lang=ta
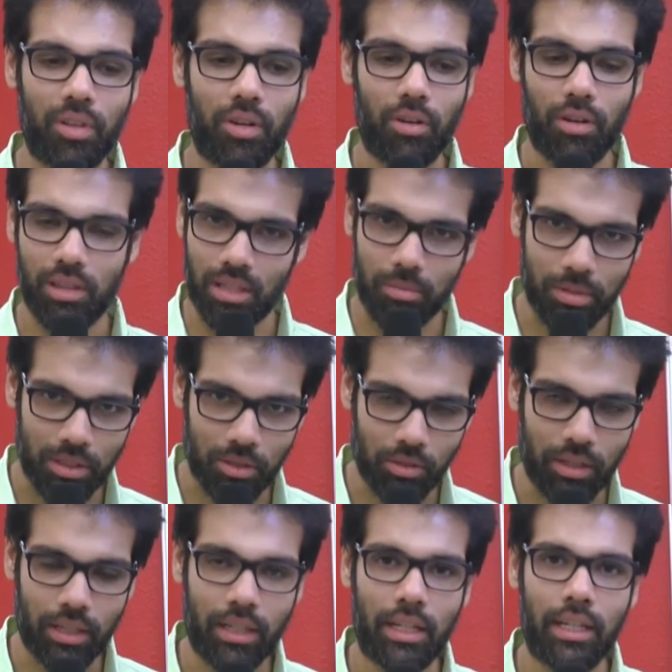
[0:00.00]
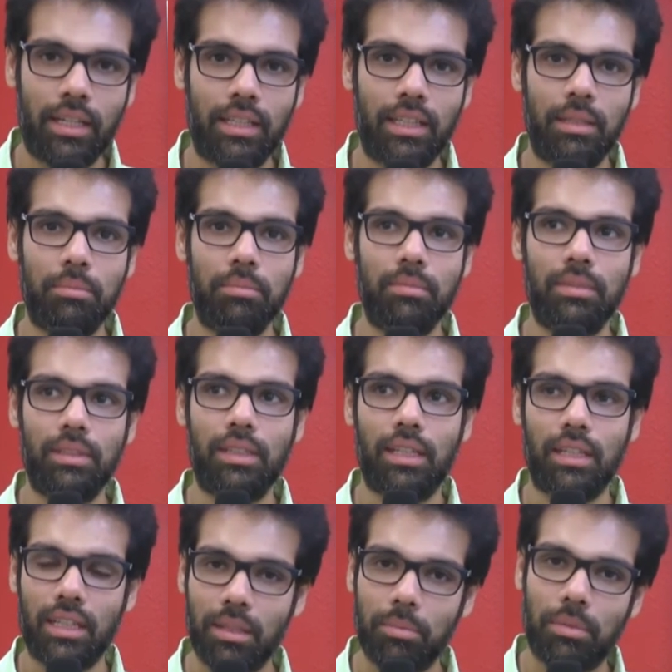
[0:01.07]
ஆல் தி பெஸ்ட் டு த என்டையர் டீம்
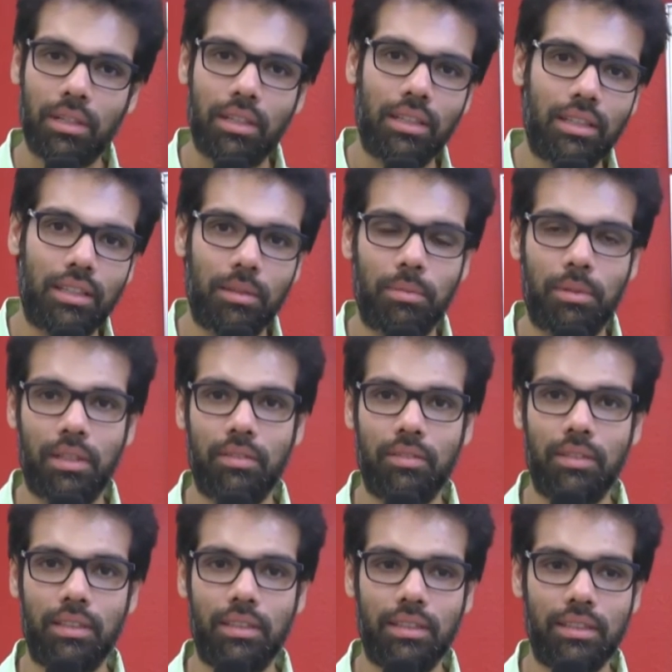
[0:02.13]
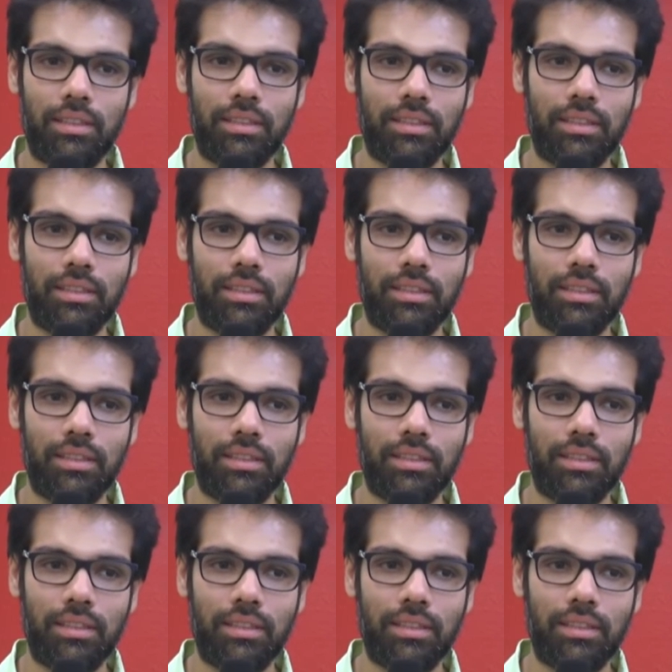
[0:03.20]
கண்டிப்பாக இந்த படம் வந்து